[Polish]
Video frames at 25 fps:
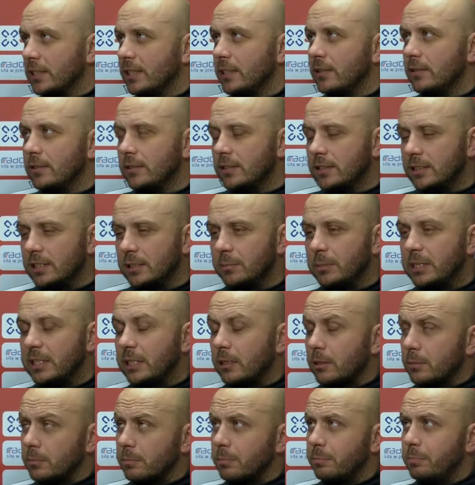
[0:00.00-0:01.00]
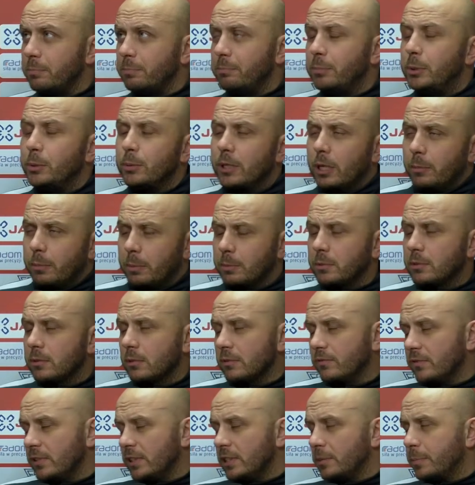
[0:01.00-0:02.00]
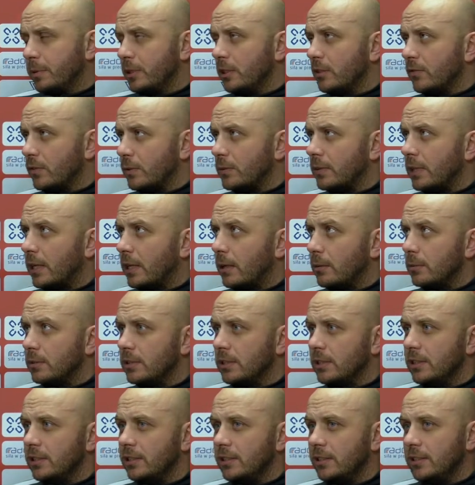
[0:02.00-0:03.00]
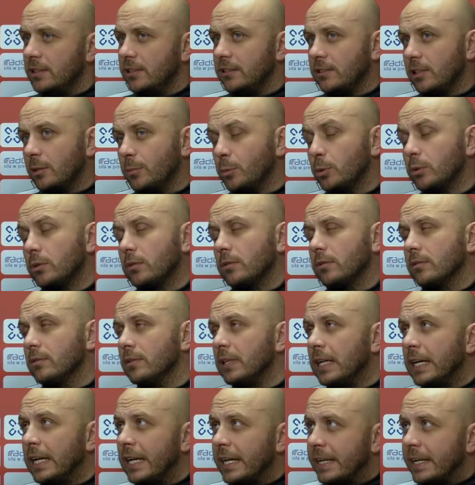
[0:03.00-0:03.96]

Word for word: tylko jeżeli ma taką piłkę, po prostu wyekspediował na aut i, i zrobił. No.